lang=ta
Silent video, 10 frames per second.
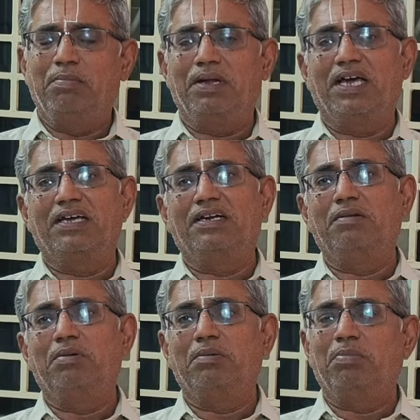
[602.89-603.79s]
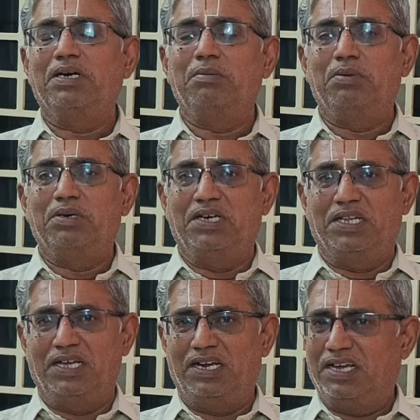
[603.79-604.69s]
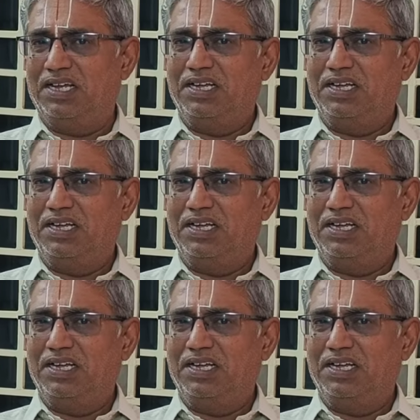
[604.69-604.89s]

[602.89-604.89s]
இப்போ நாங்கள் ரெண்டு பேரும் பங்கு போட்டுக்கிறதால